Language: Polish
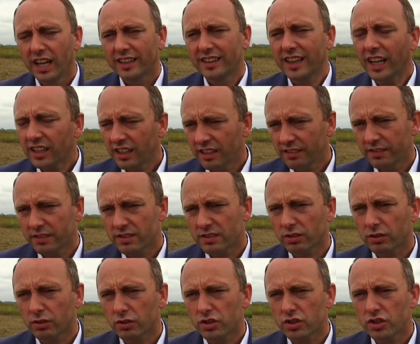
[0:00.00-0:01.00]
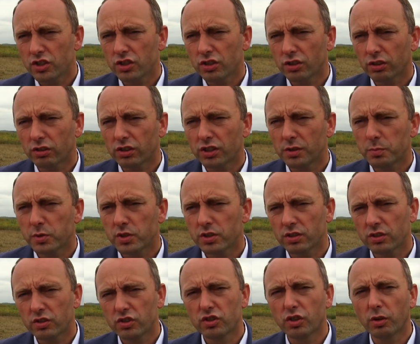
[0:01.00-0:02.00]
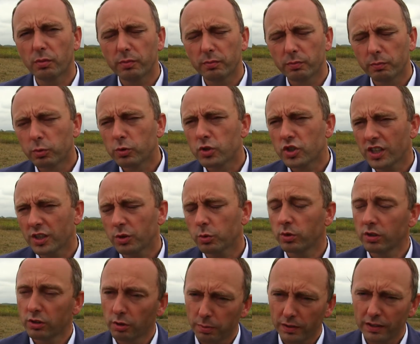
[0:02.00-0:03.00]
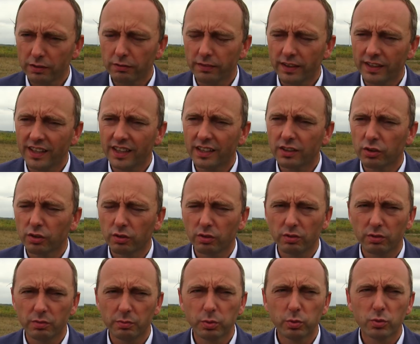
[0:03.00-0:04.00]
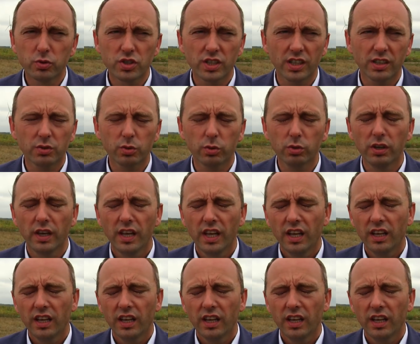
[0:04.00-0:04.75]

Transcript: takiej wysokości środki przyjąć do budżetu i do planowanego budżetu